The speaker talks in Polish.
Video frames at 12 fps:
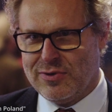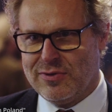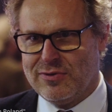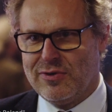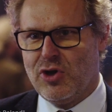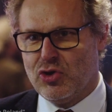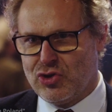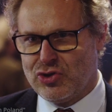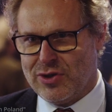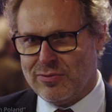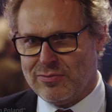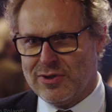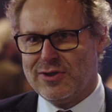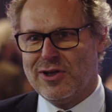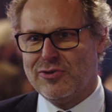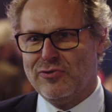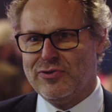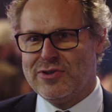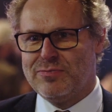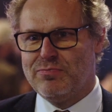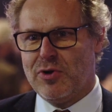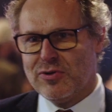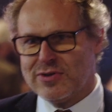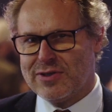e, gościem tych targów jest
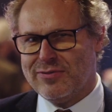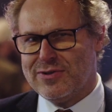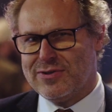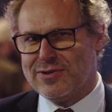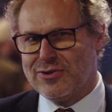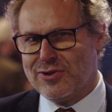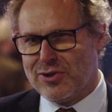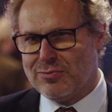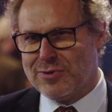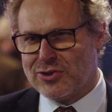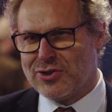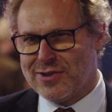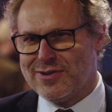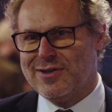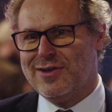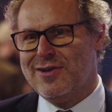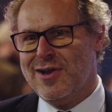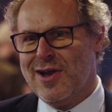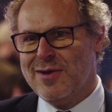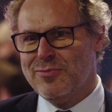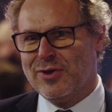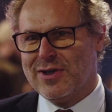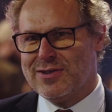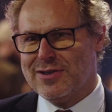Polska, więc to jest ogromna szansa na
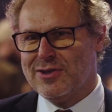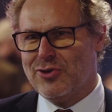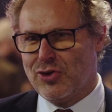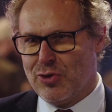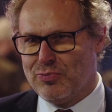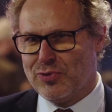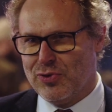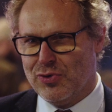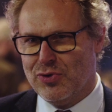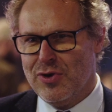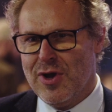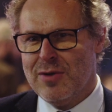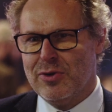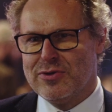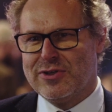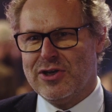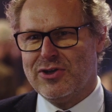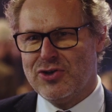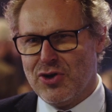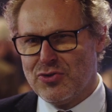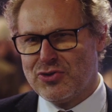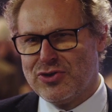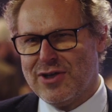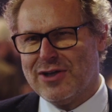pokazanie dorobku polskiej
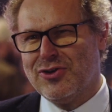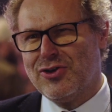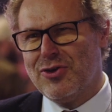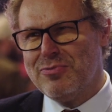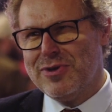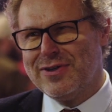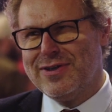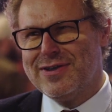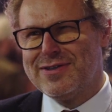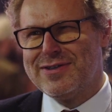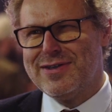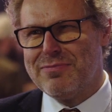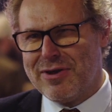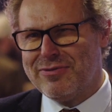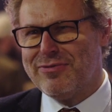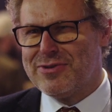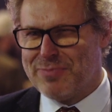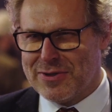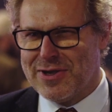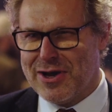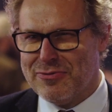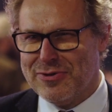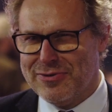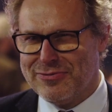książki, a dorobek jest naprawdę
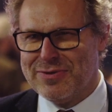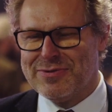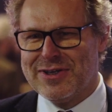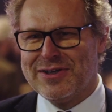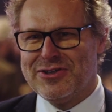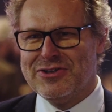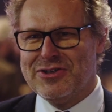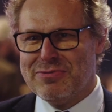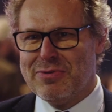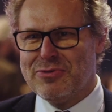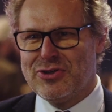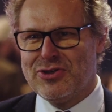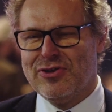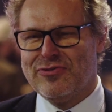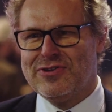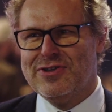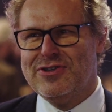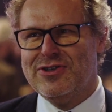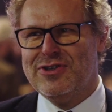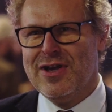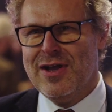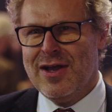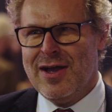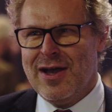wspaniały. W tym zakresie nie mamy się czego wstydzić,
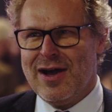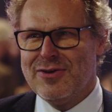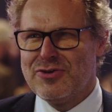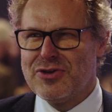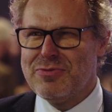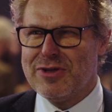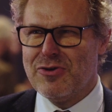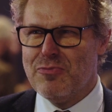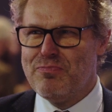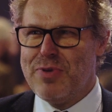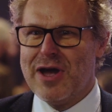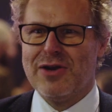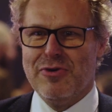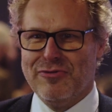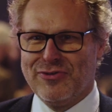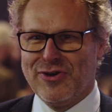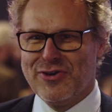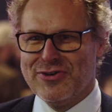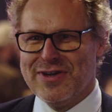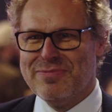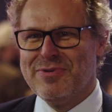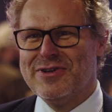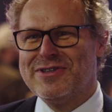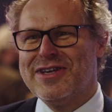a już chyba taką perłą w koronie
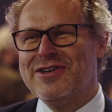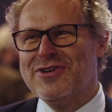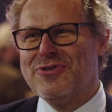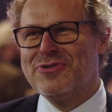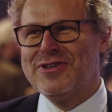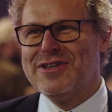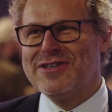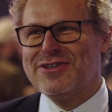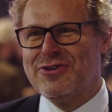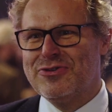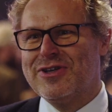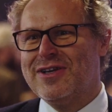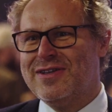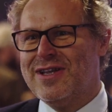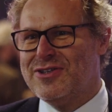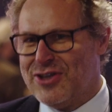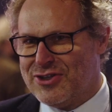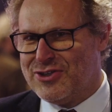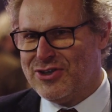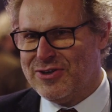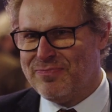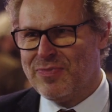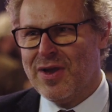polskiej książki jest książka dla dzieci.